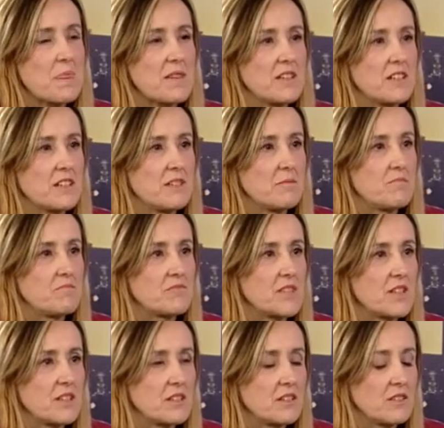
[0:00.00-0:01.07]

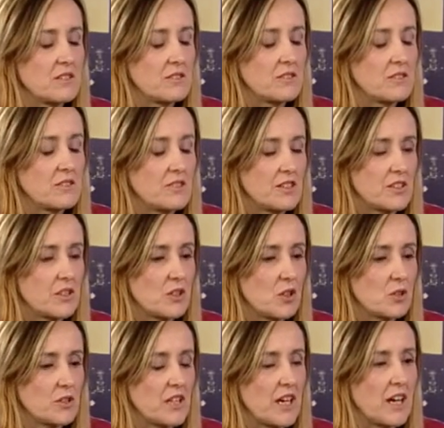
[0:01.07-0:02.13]
y,
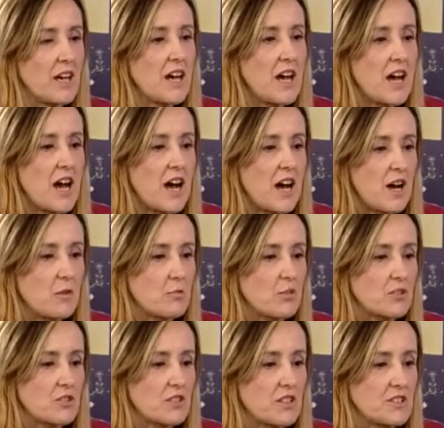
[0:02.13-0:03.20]
cytologia, a po
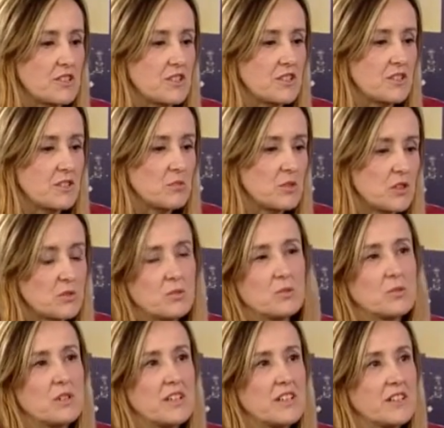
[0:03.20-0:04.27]
40 roku
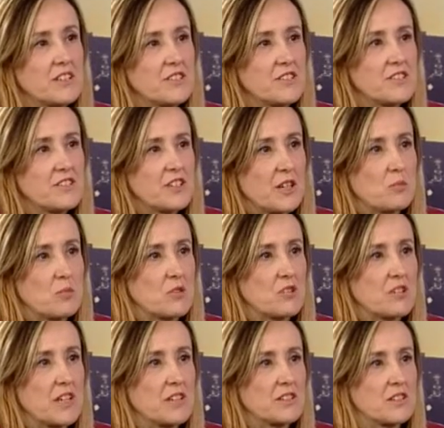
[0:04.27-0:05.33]
życia
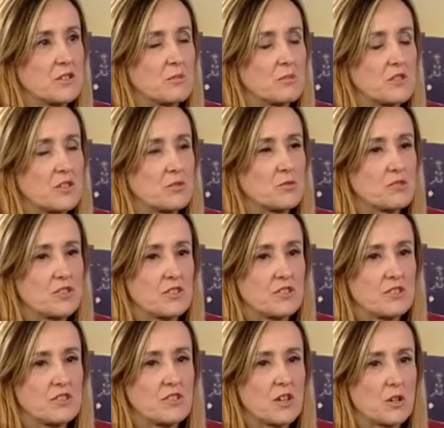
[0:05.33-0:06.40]
można to przedłużyć
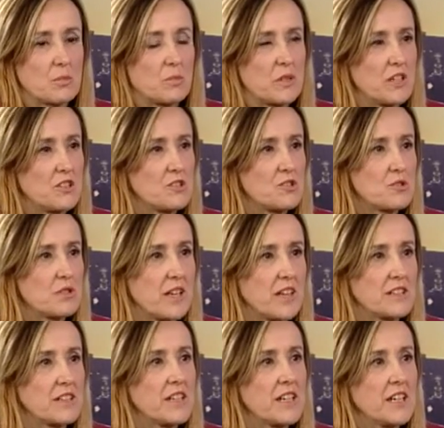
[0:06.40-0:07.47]
do 5
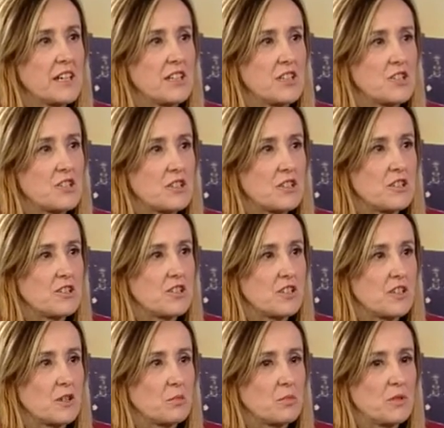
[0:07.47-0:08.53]
lat, jeśli się
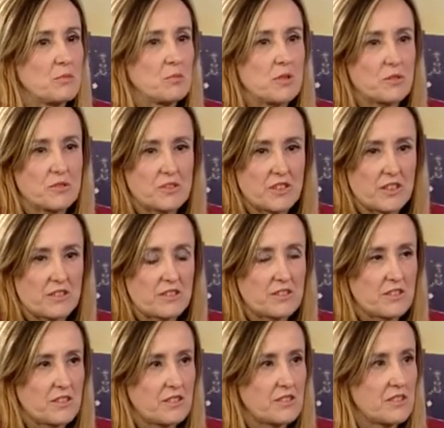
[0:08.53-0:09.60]
robi
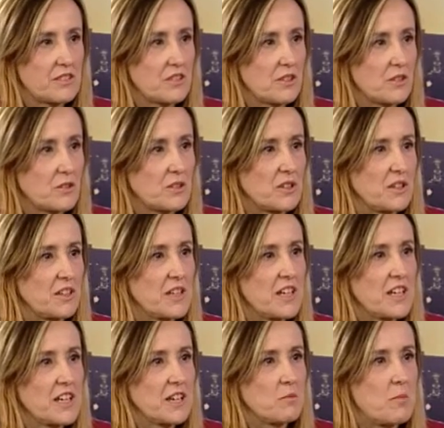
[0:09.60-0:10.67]
podczas cytologii
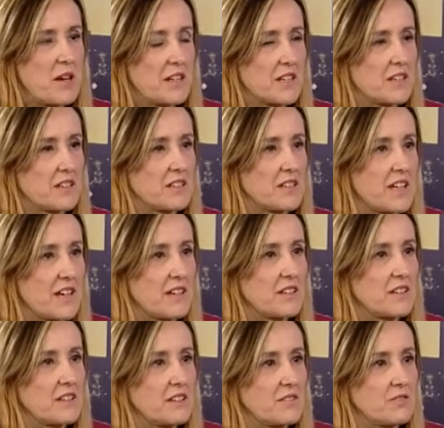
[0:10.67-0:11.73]
marker na
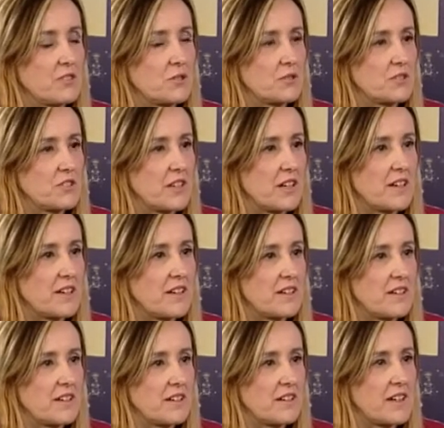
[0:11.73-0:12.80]
wirusa
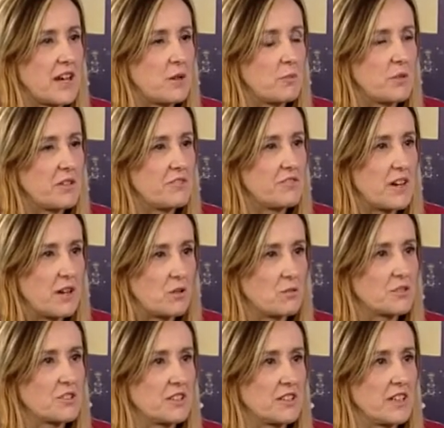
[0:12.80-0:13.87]
HPV,
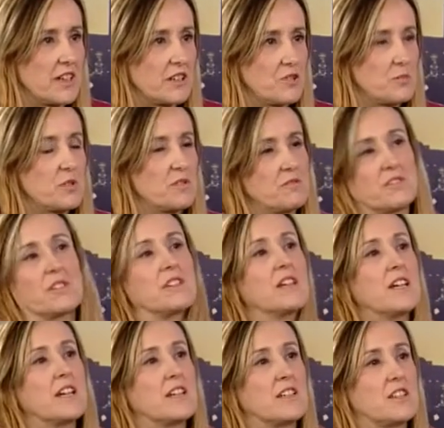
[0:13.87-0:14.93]
czyli HPV.
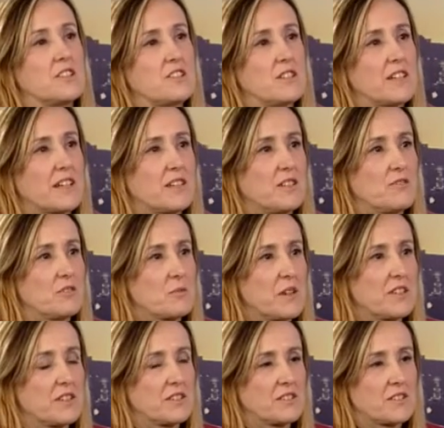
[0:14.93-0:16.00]
Jeśli taki
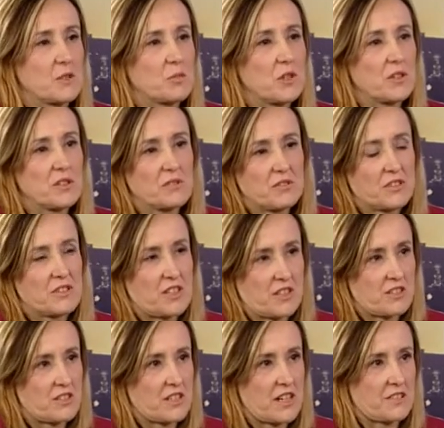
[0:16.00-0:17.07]
wymaz jest zrobiony,
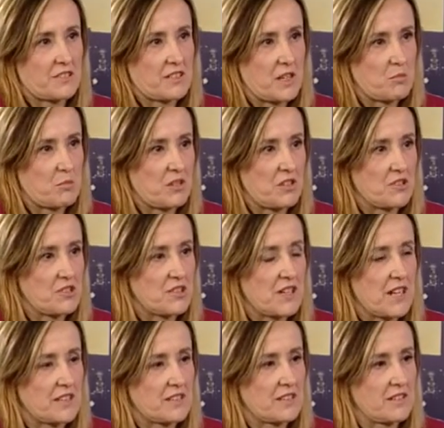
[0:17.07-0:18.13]
wystarczy raz na 5
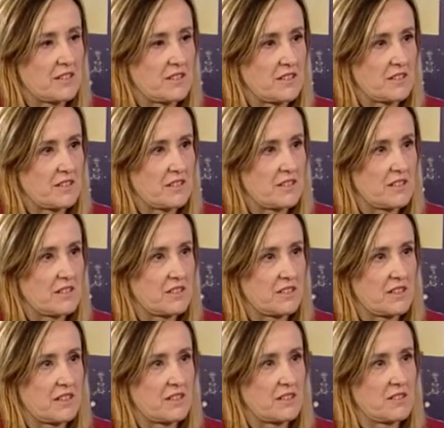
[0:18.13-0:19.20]
lat
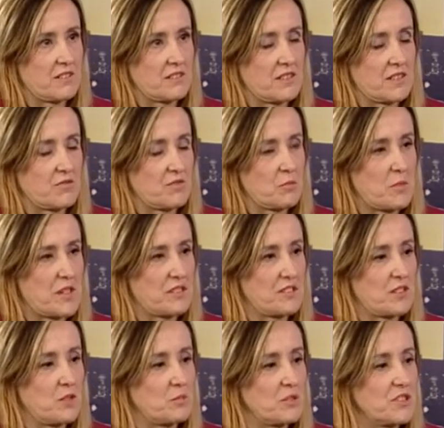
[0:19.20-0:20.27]
ten, ten wymaz
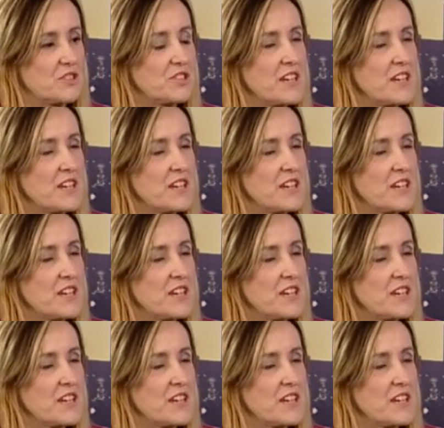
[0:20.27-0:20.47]
robić.